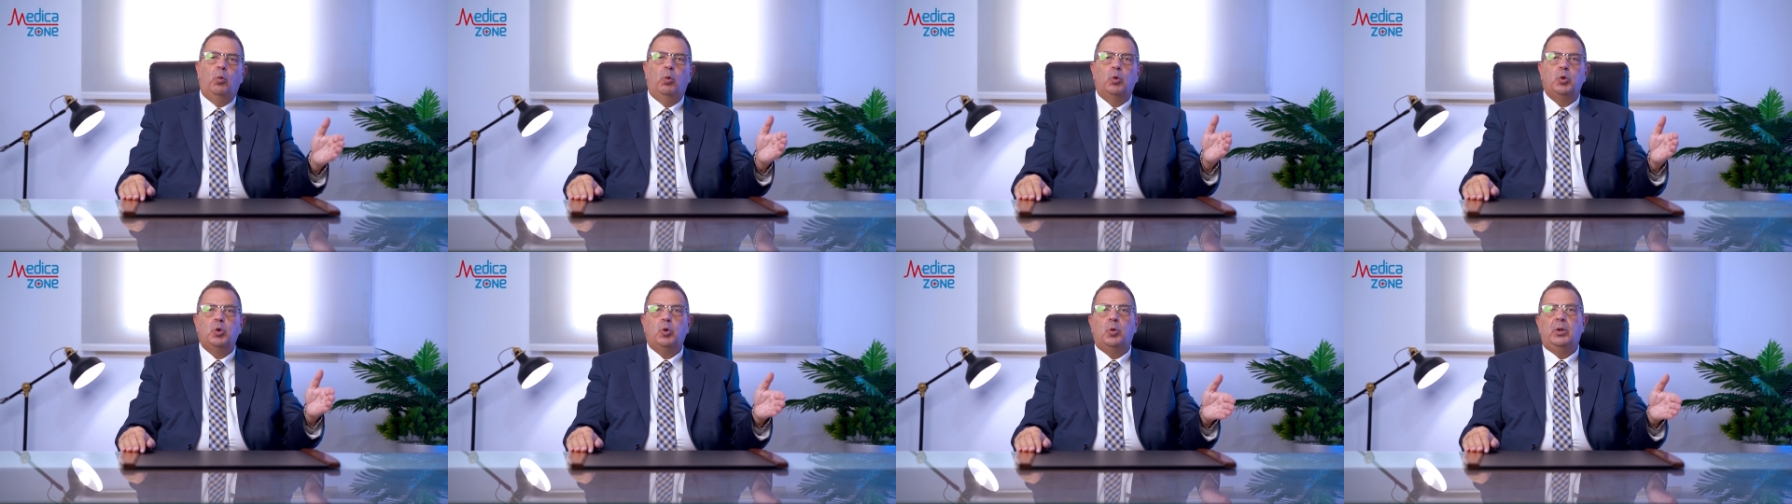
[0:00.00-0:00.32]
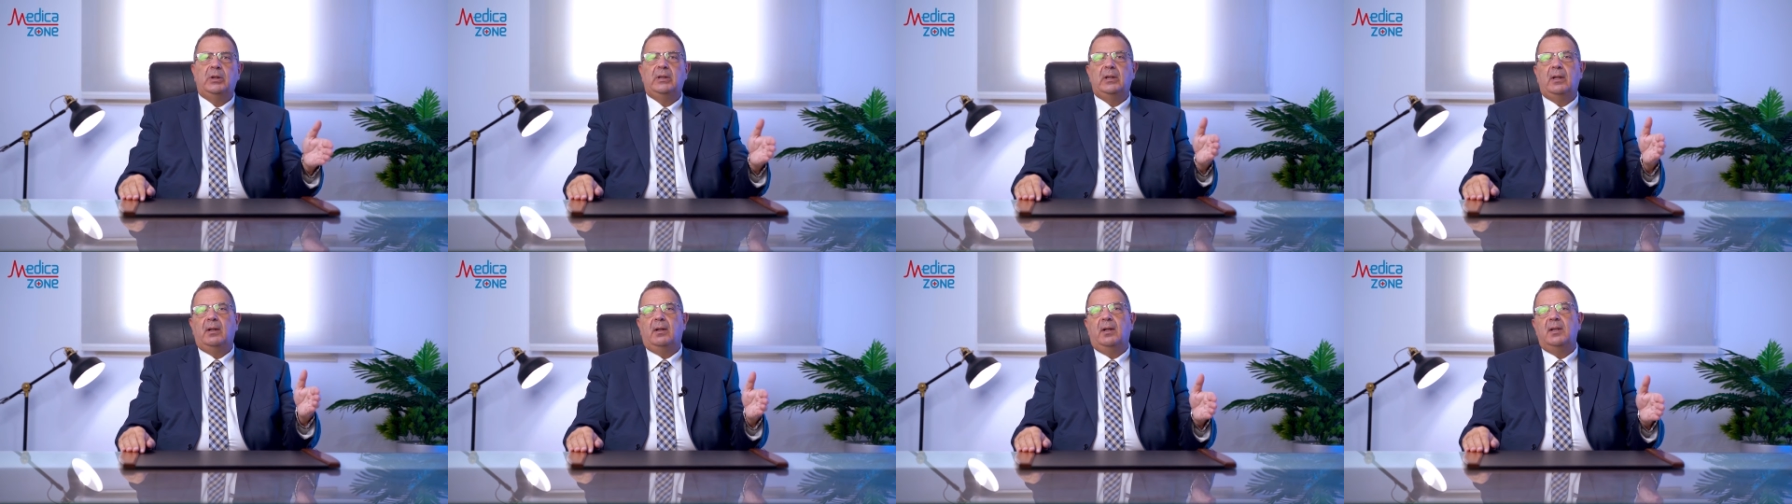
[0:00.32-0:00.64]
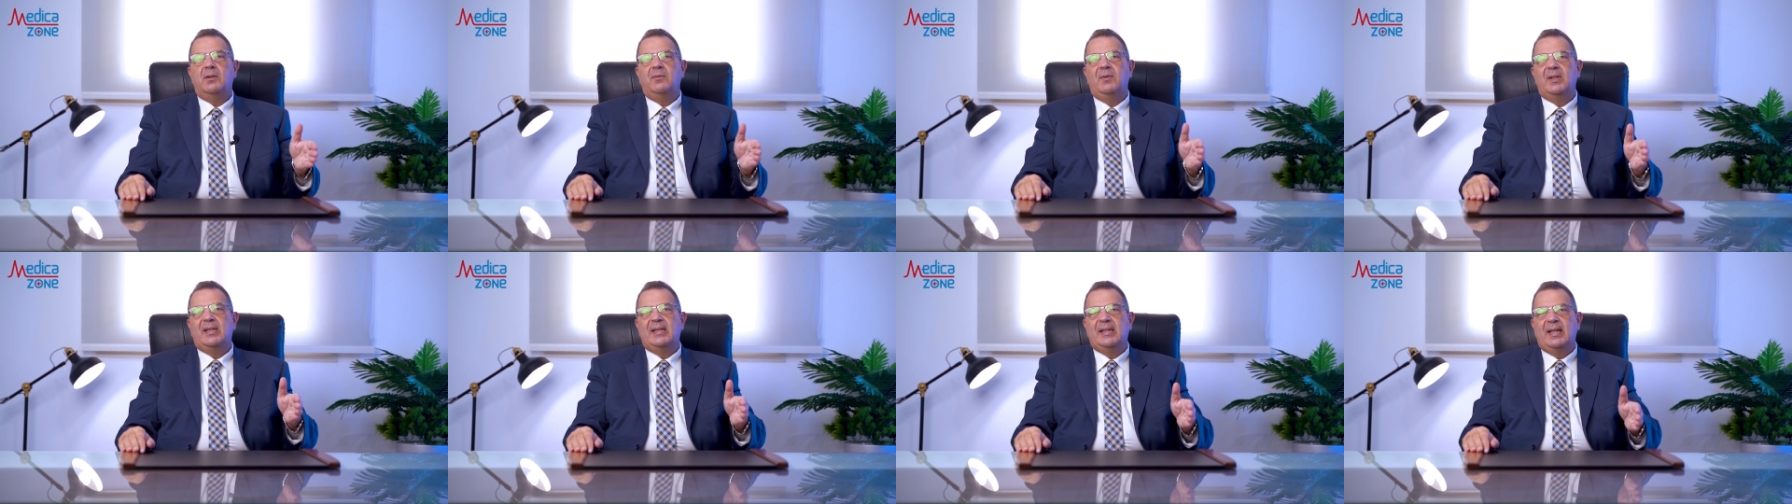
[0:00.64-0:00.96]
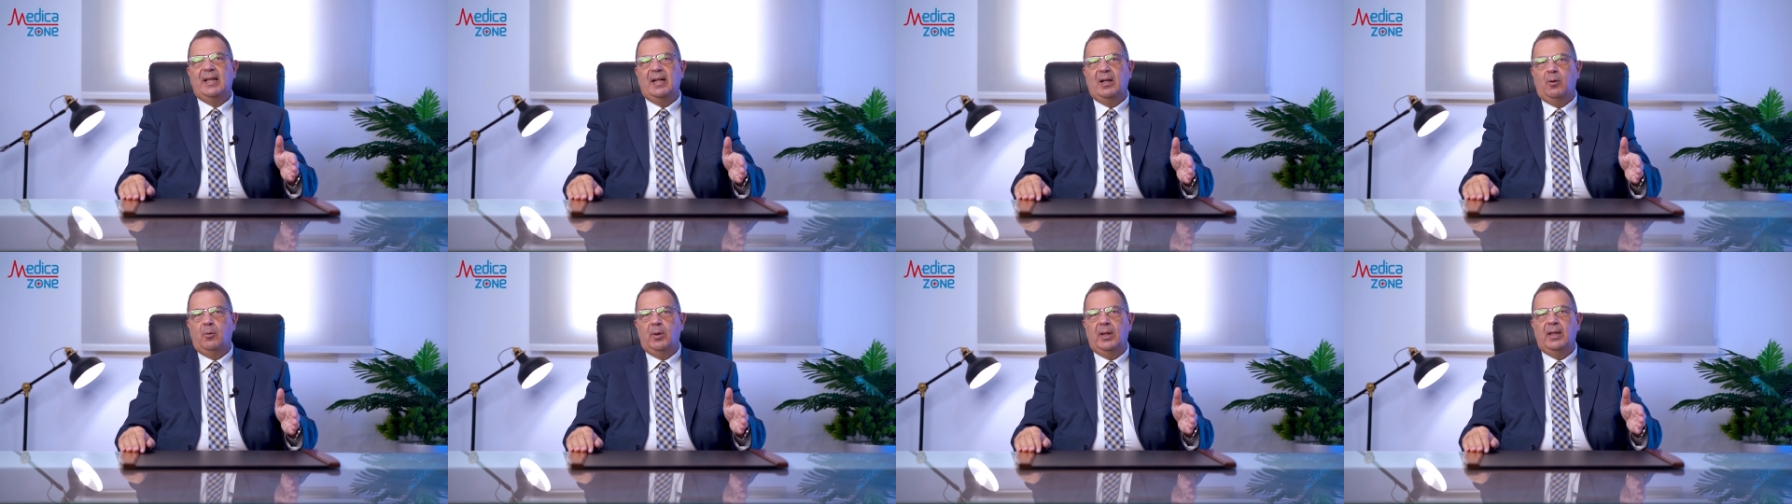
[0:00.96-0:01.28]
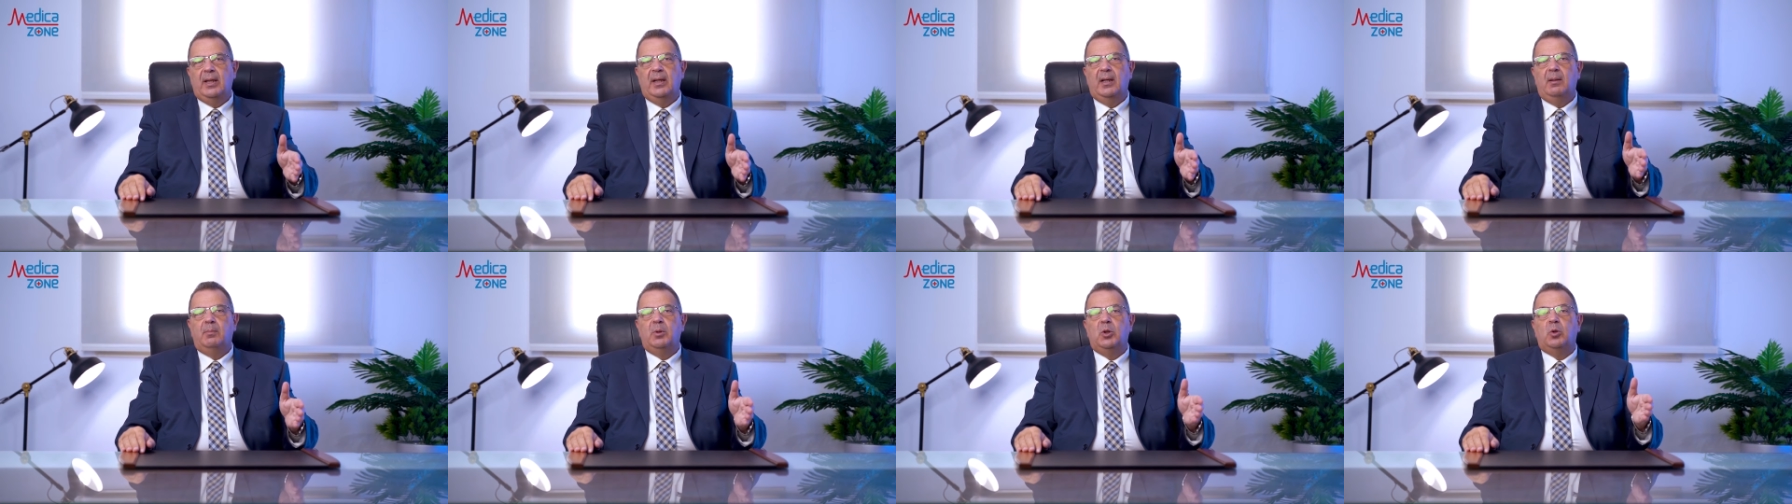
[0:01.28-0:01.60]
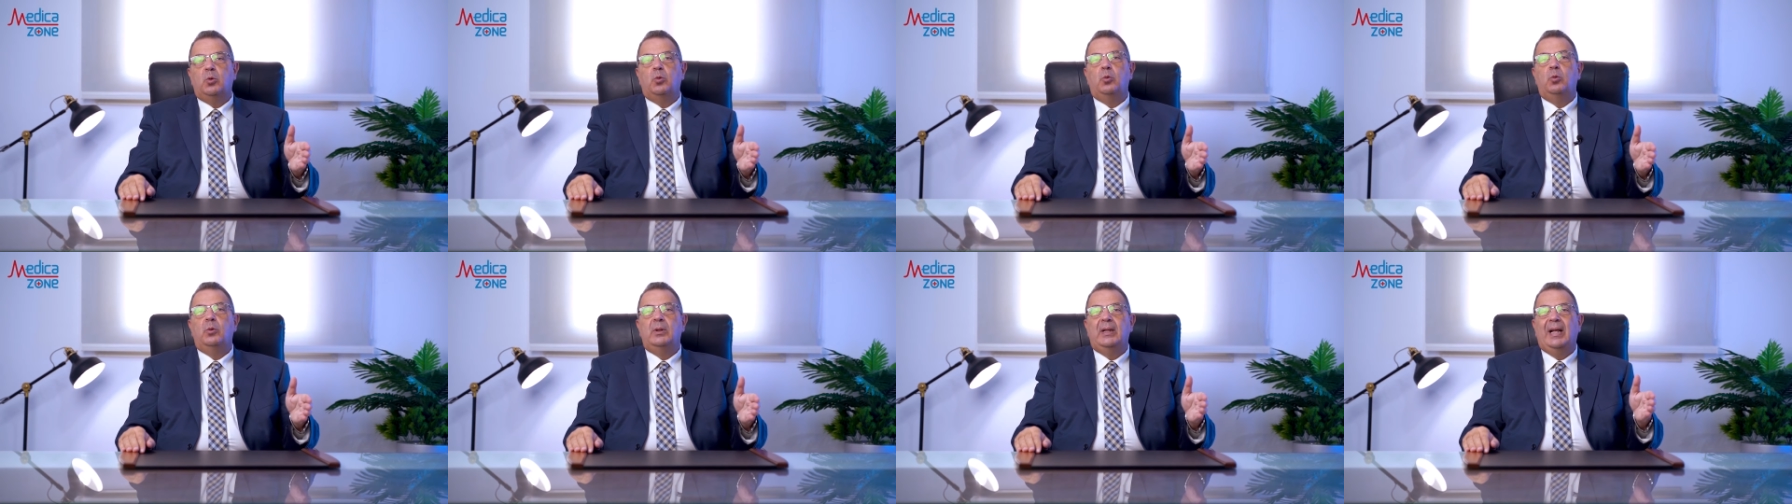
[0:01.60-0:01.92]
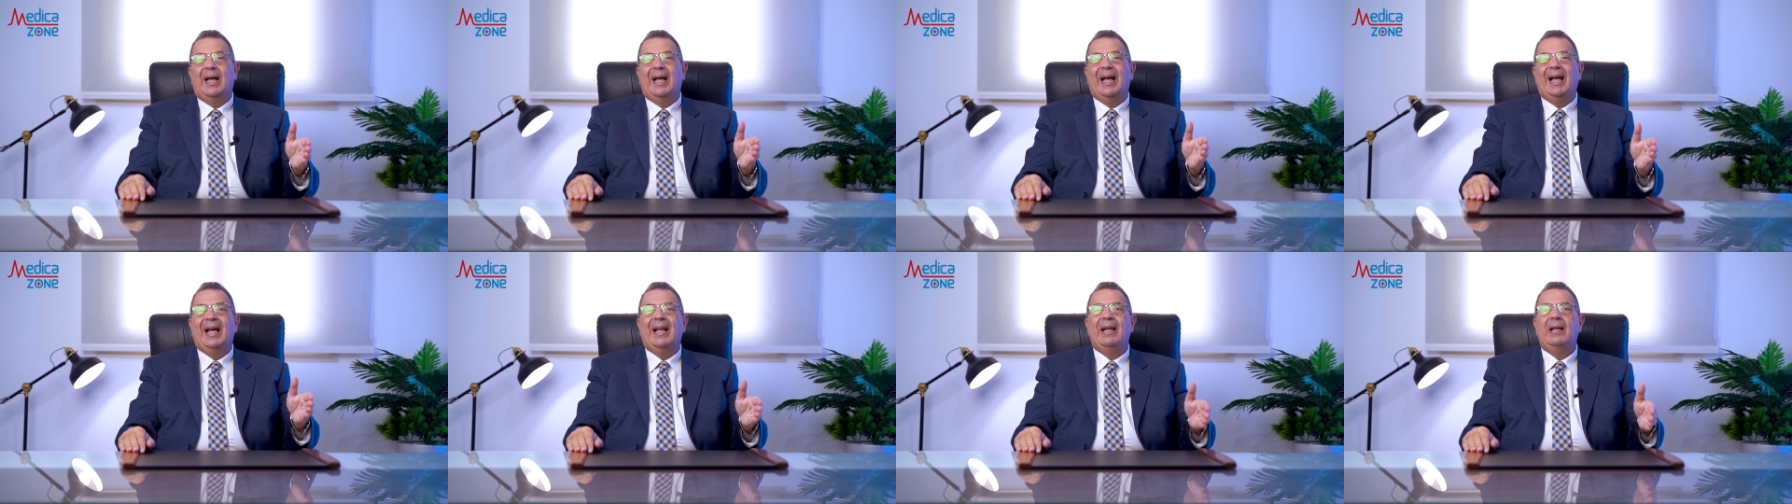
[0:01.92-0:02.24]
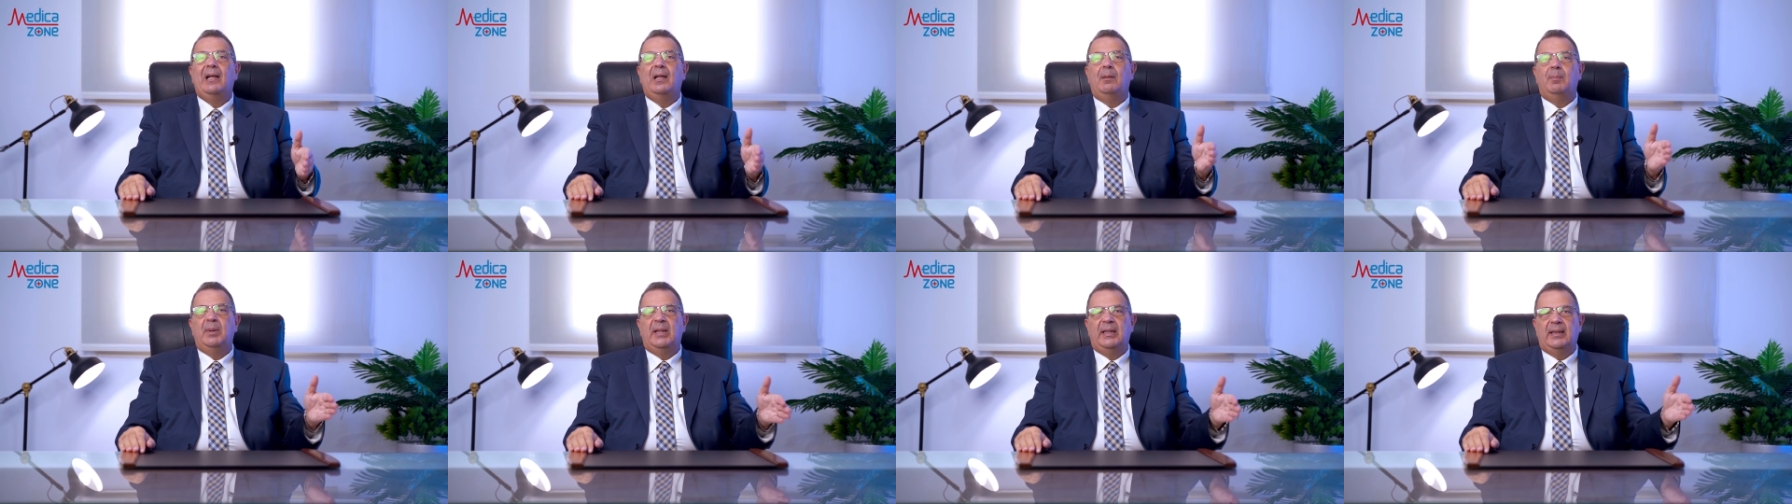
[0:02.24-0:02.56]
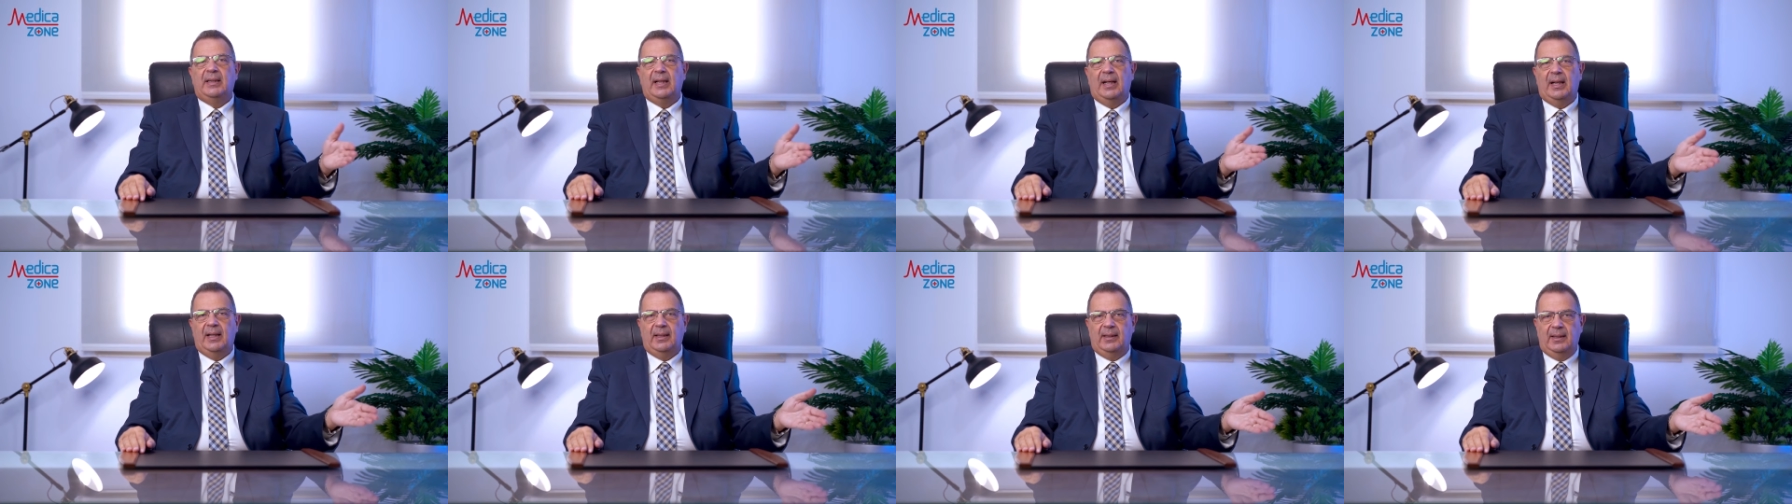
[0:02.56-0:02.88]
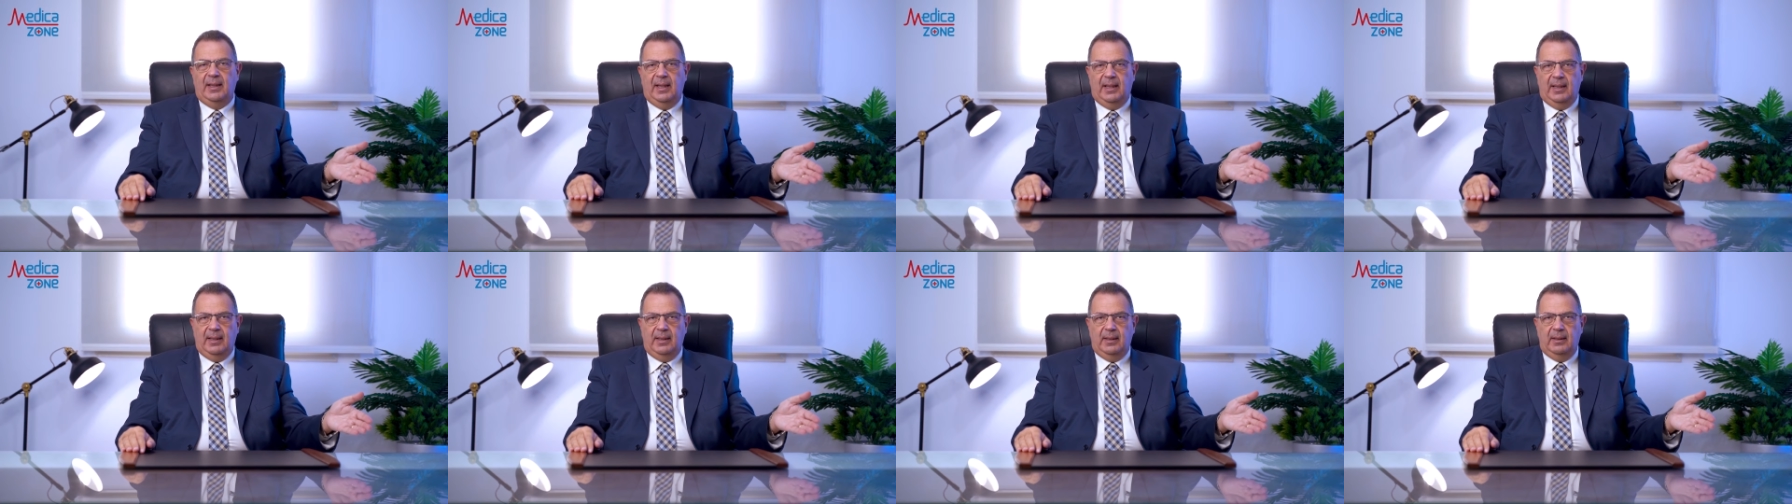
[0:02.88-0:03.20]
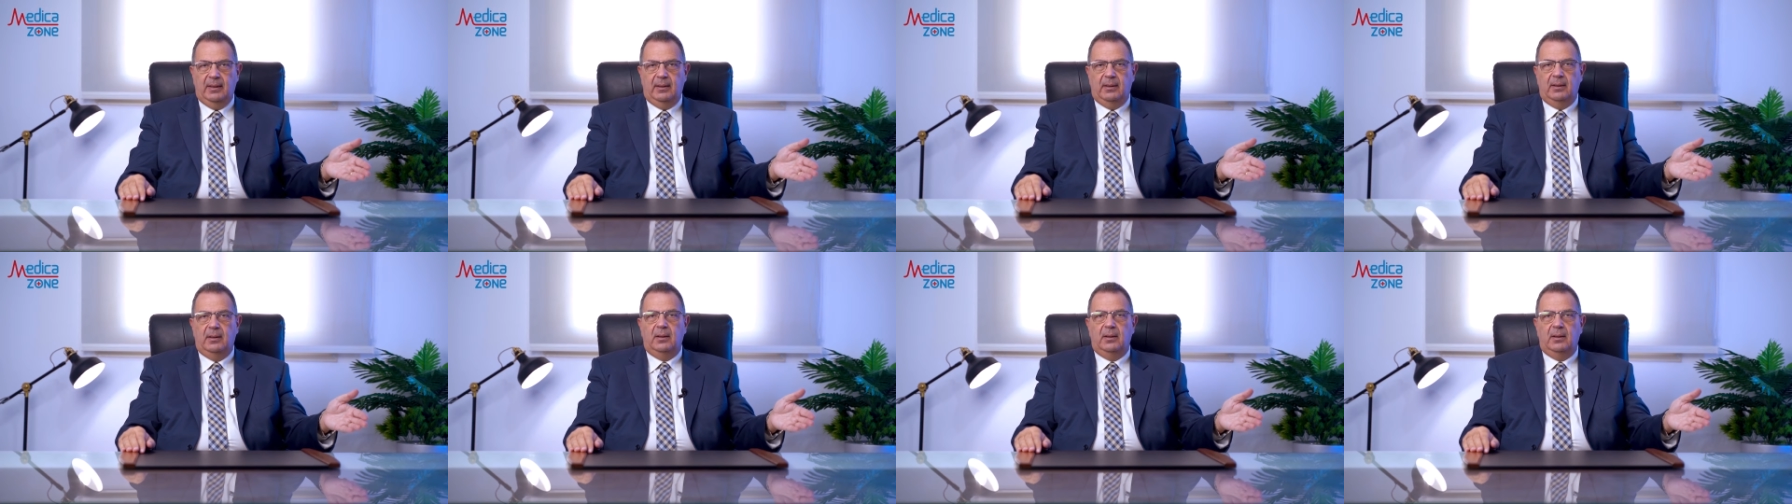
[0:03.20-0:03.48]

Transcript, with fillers: وسرعه القصف الثانويه بتكون اقل من 3 دقائق